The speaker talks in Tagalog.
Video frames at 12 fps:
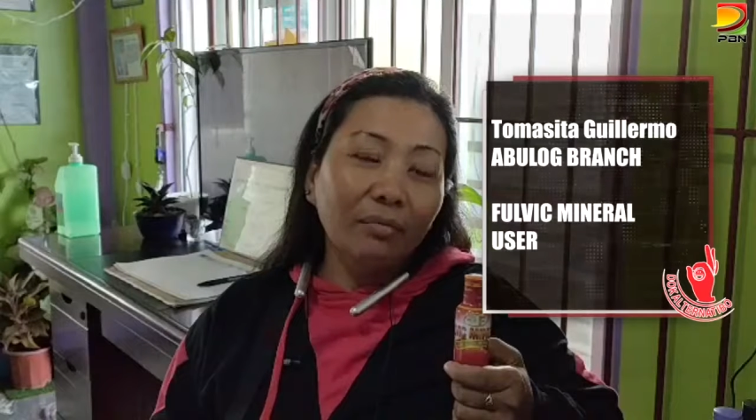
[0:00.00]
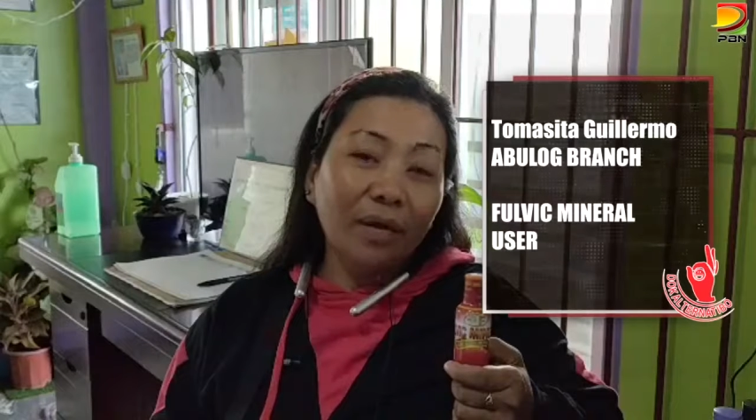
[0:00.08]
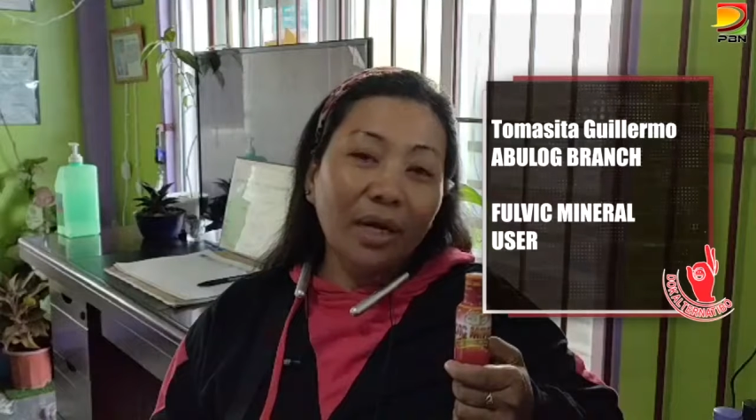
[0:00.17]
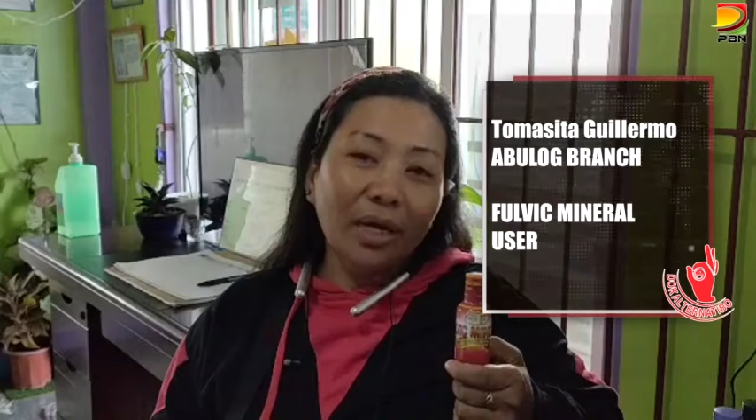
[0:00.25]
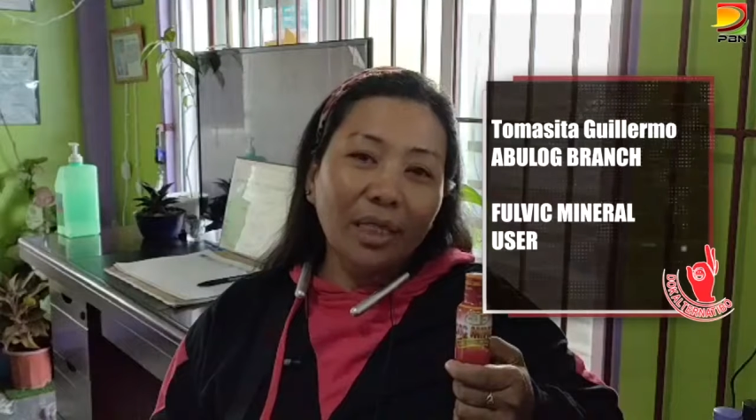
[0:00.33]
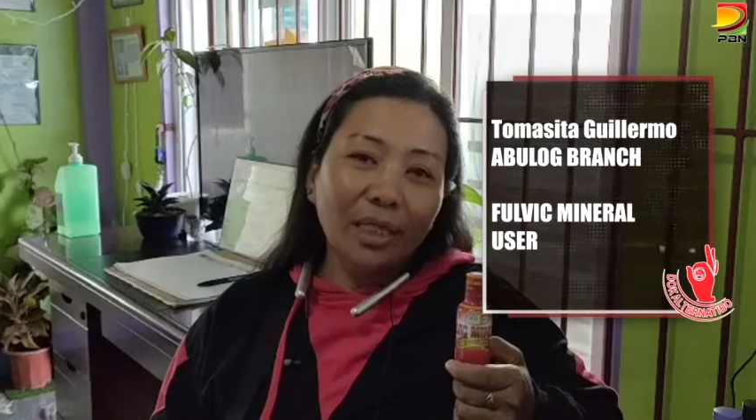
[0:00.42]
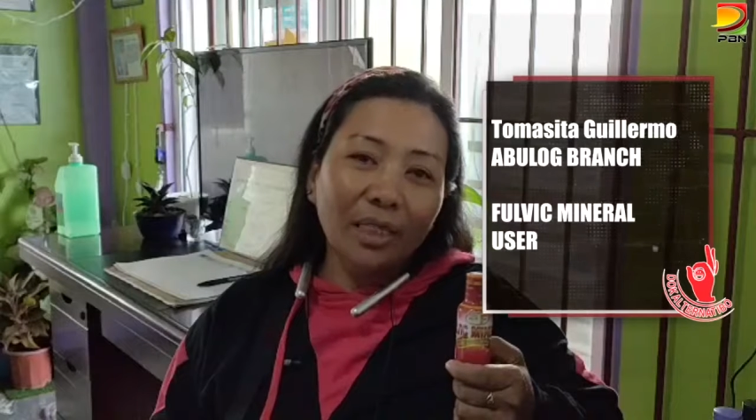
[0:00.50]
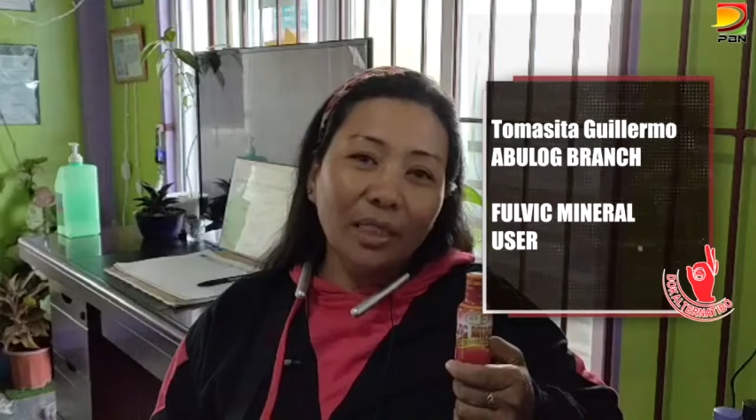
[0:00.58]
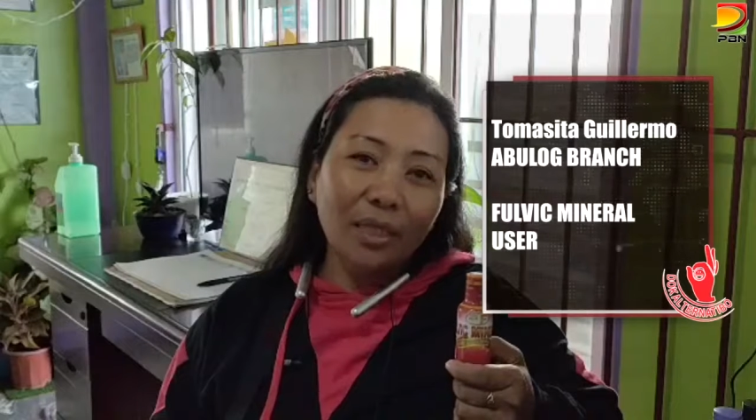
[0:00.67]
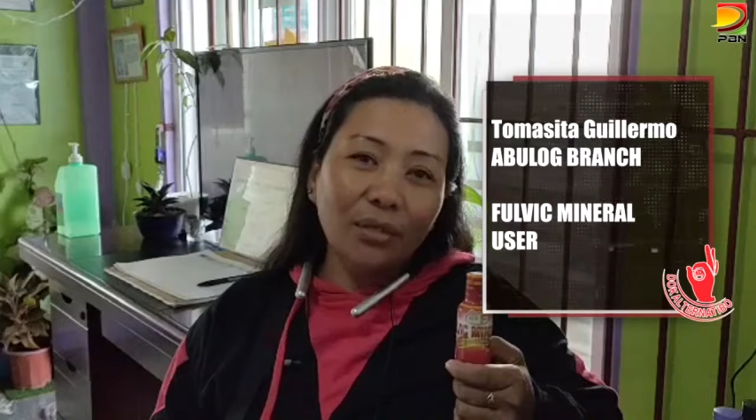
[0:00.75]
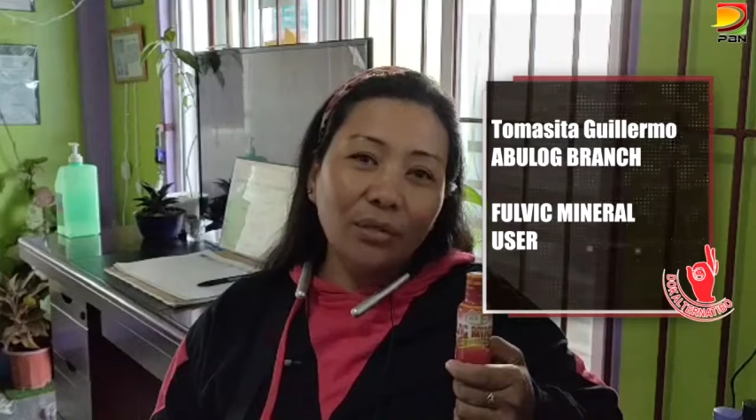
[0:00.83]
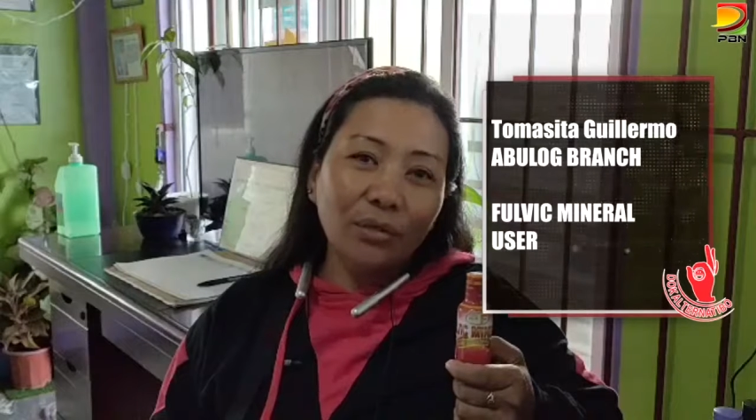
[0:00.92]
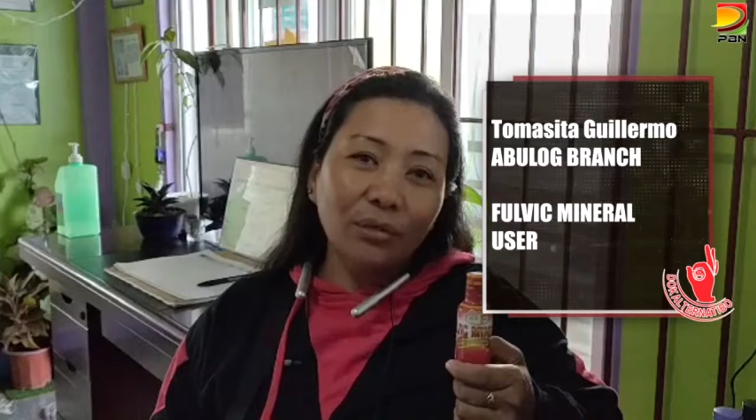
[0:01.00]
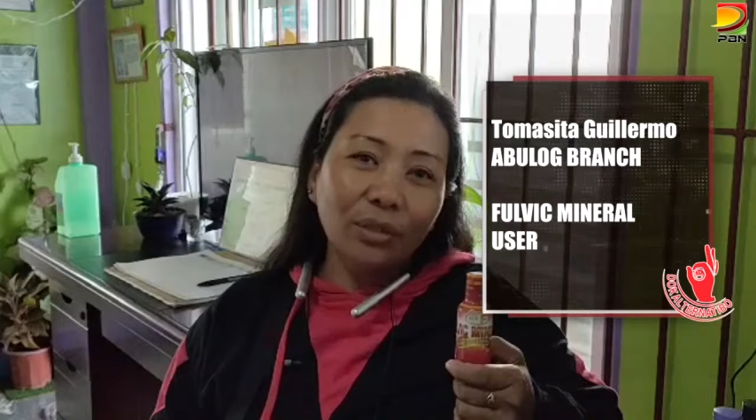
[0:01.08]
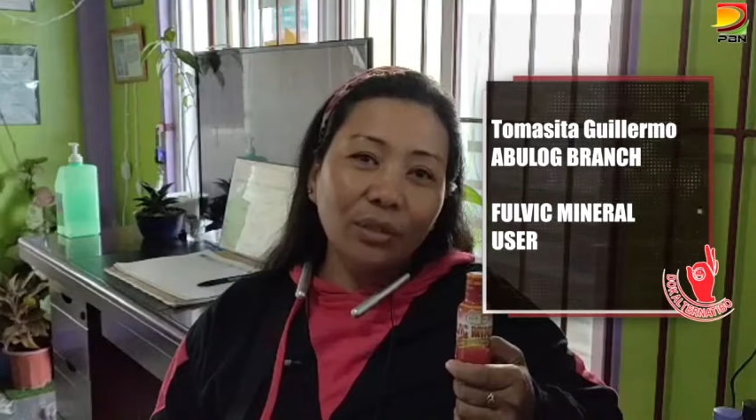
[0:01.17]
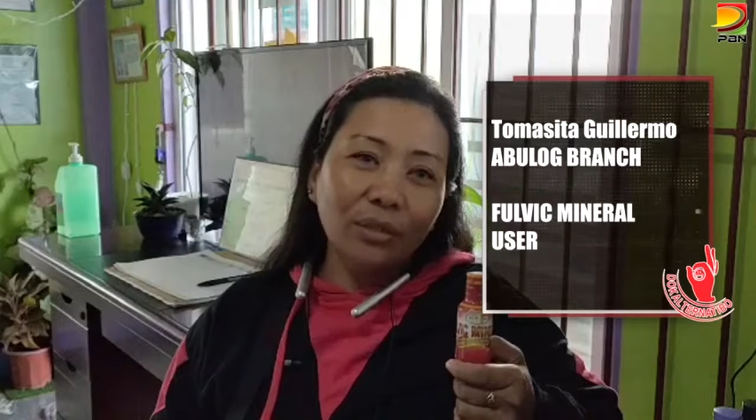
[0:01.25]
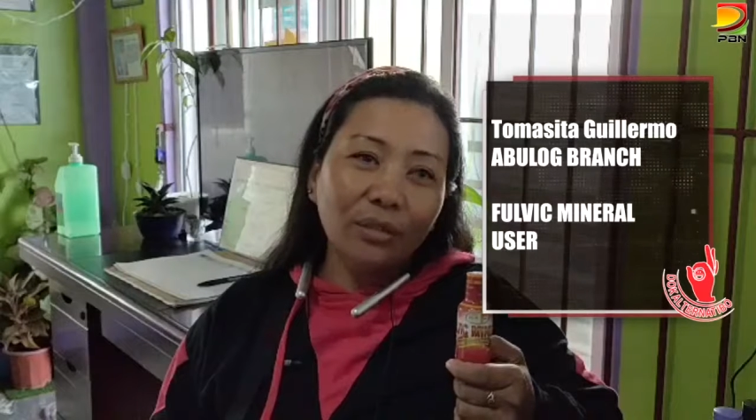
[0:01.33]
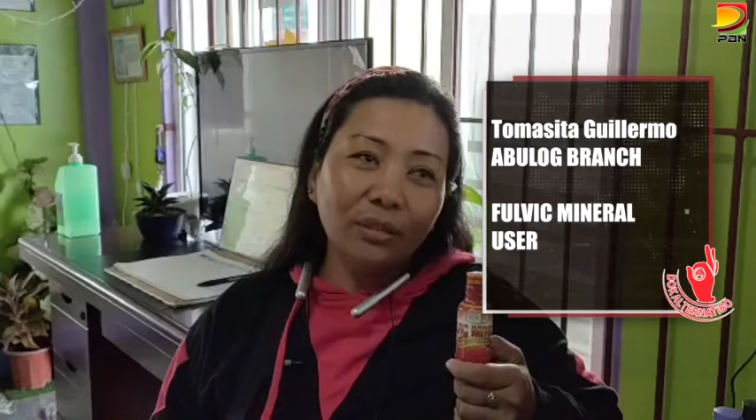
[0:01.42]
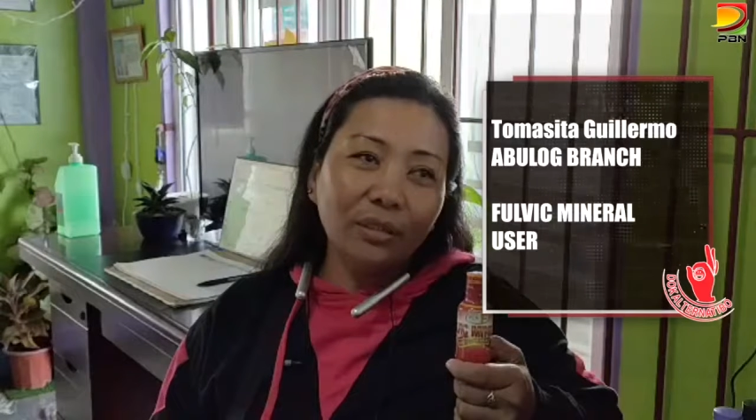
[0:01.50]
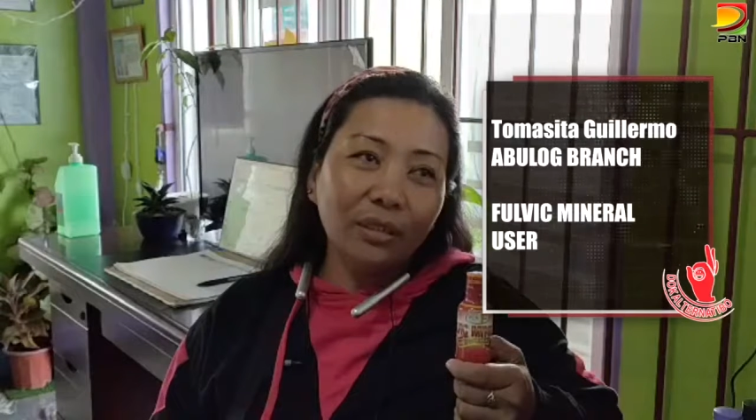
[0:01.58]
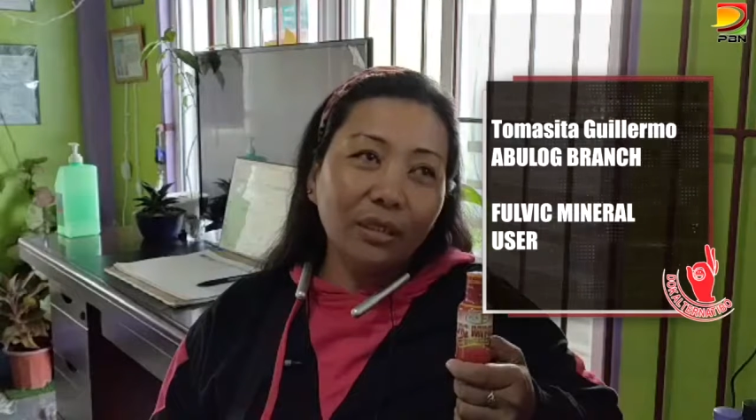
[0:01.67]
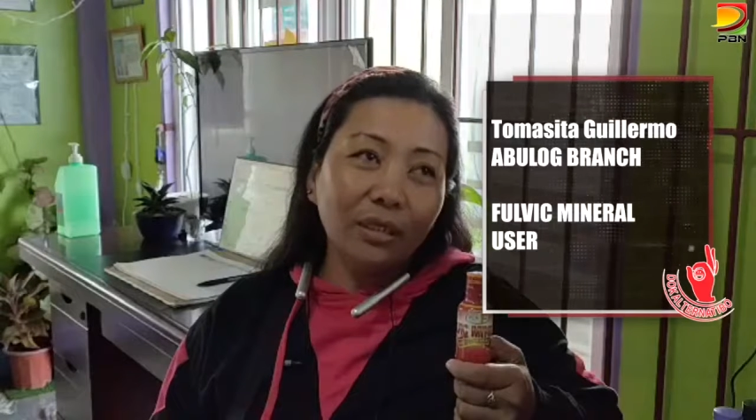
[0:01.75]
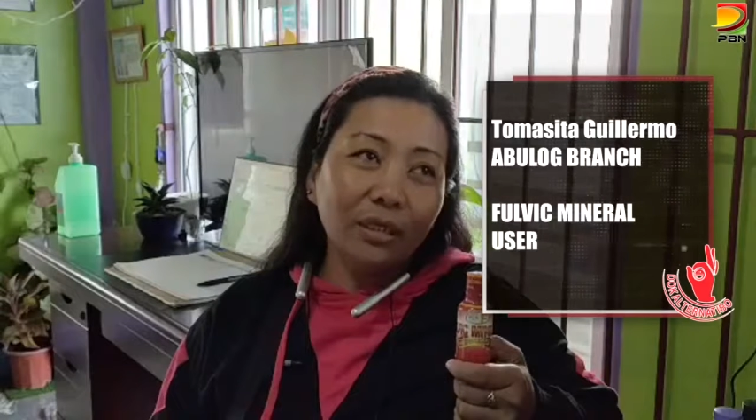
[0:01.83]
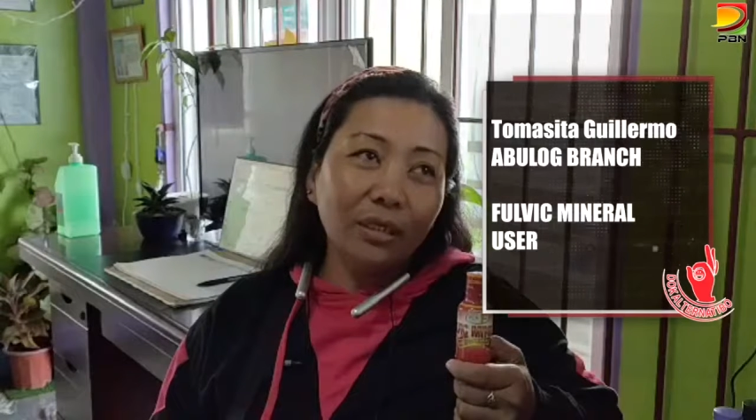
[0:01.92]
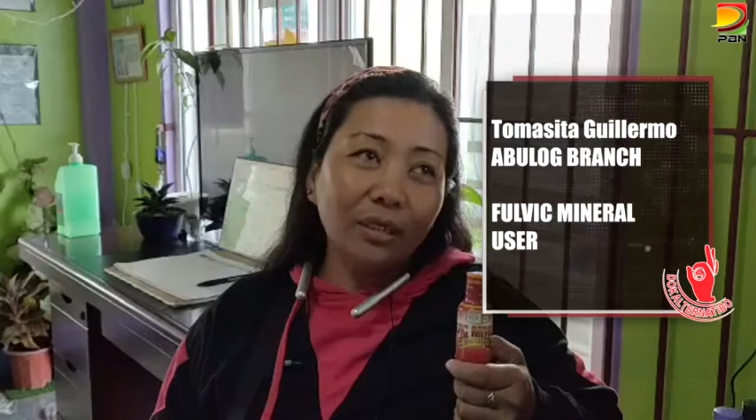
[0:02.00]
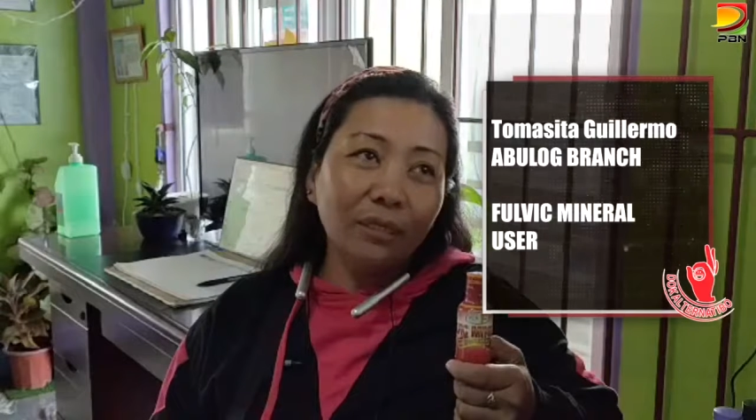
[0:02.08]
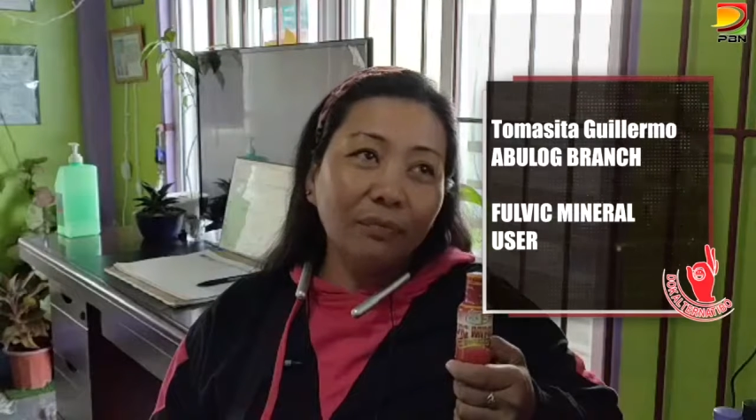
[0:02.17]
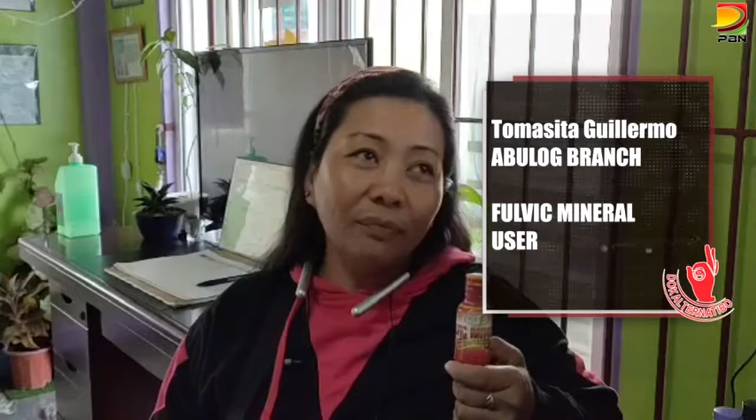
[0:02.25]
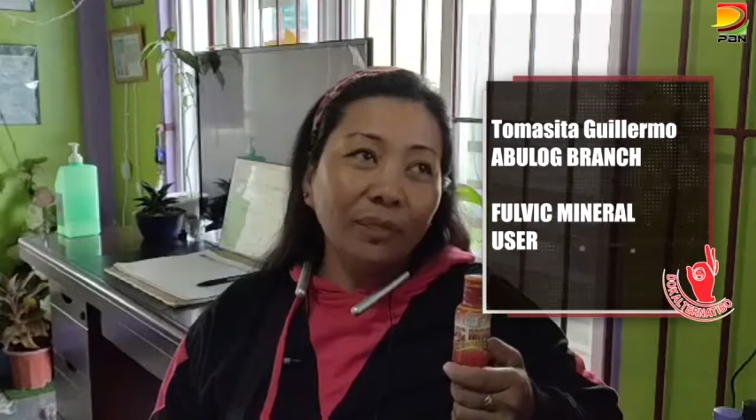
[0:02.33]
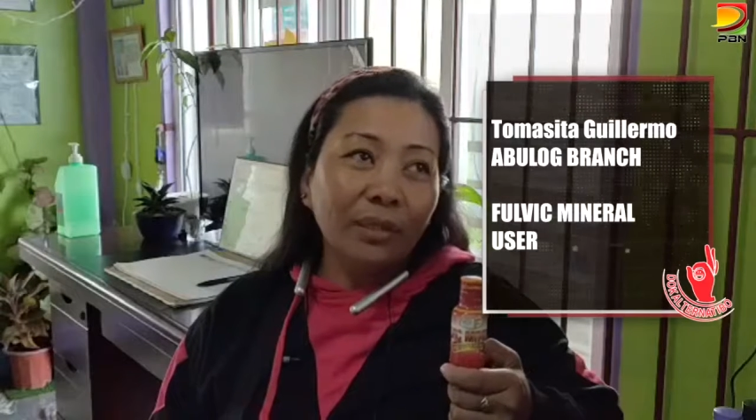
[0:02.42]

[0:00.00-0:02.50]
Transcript: maagasan kayo no deket di uh,